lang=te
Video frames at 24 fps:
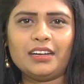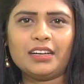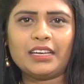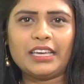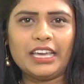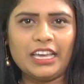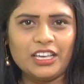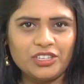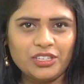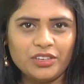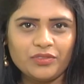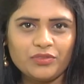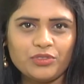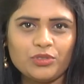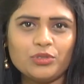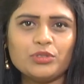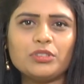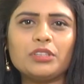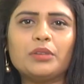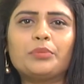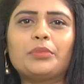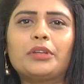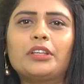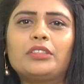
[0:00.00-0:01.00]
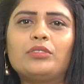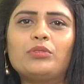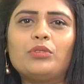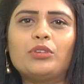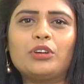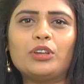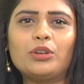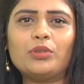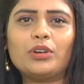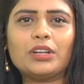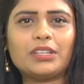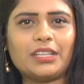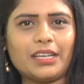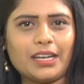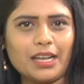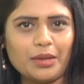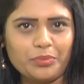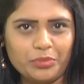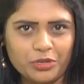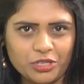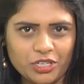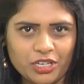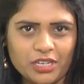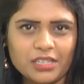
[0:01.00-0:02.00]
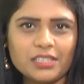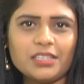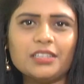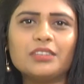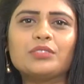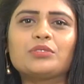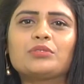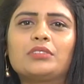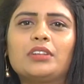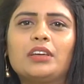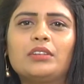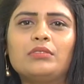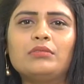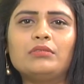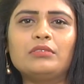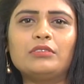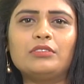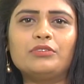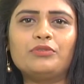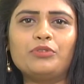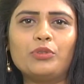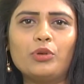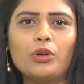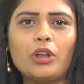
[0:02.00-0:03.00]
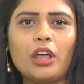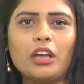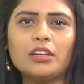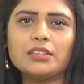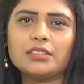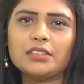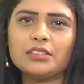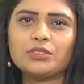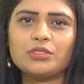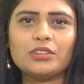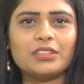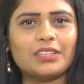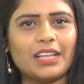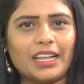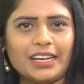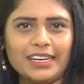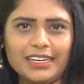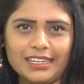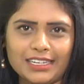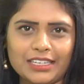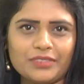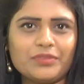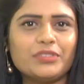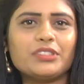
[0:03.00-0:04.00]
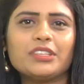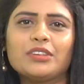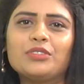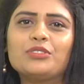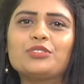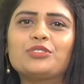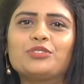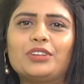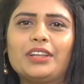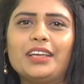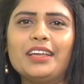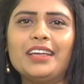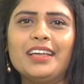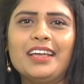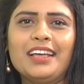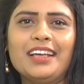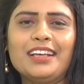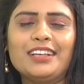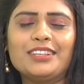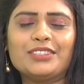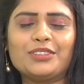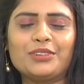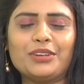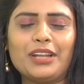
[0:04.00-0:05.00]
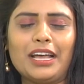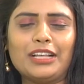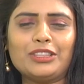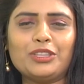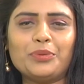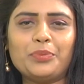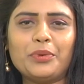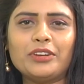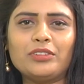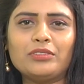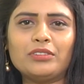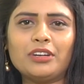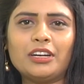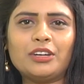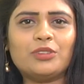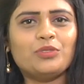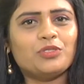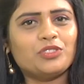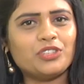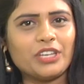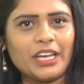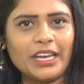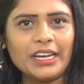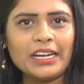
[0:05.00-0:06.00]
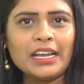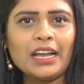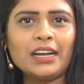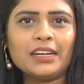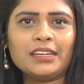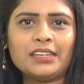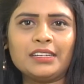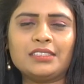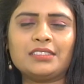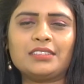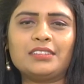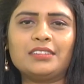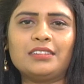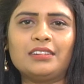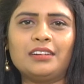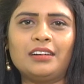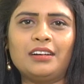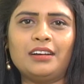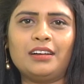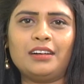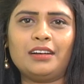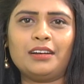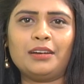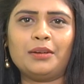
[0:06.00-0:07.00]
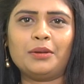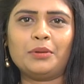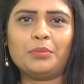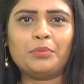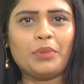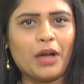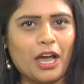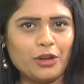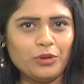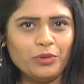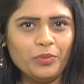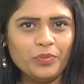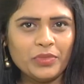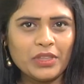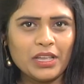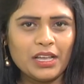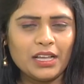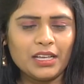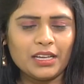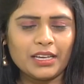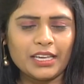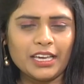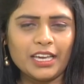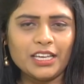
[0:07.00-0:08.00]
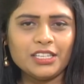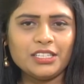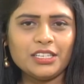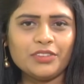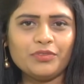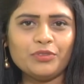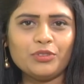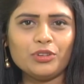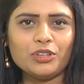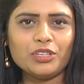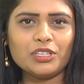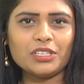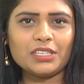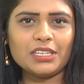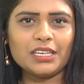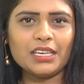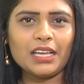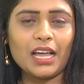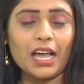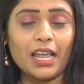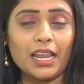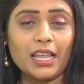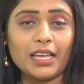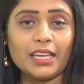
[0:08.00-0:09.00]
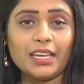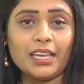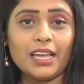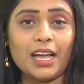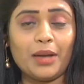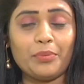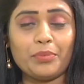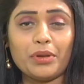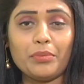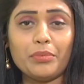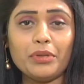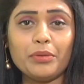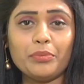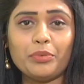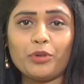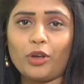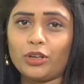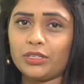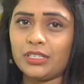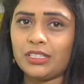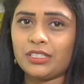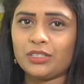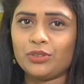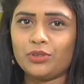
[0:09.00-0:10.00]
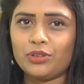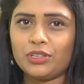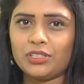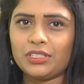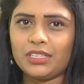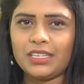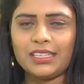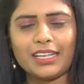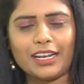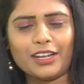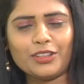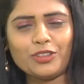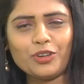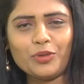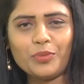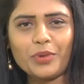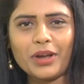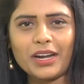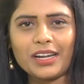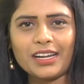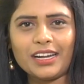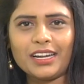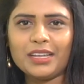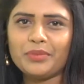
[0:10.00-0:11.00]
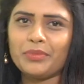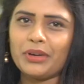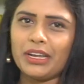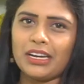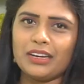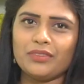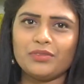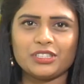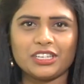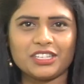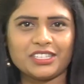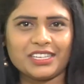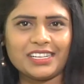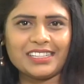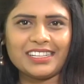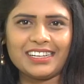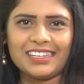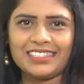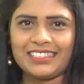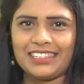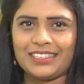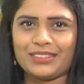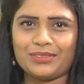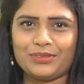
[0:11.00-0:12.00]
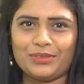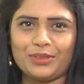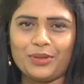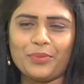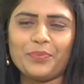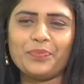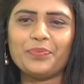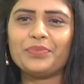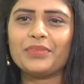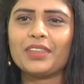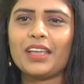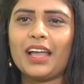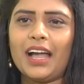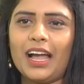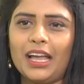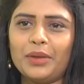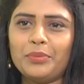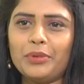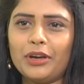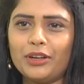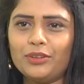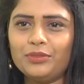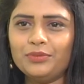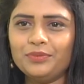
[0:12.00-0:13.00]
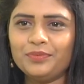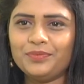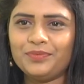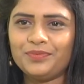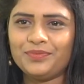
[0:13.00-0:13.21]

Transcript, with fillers: కేజీఎఫ్ చూసిన ప్రతి ఒక్కరు కూడా తను అప్రిషియేట్ చేస్తున్నారు ఫోన్ ఆన్ చేస్తుంటే తన ఇంటర్వ్యూసే వస్తున్నాయి సో నాతో పాటు ఉన్నాడు చైల్డ్ ఆర్టిస్ట్ భాను కేజీఎఫ్ గురించి అలాగే అప్కమింగ్ ప్రాజెక్ట్స్ గురించి తనతో మాట్లాడి మరిన్ని విశేషాలు తెలిసేసుకుందాం హాయ్ భాను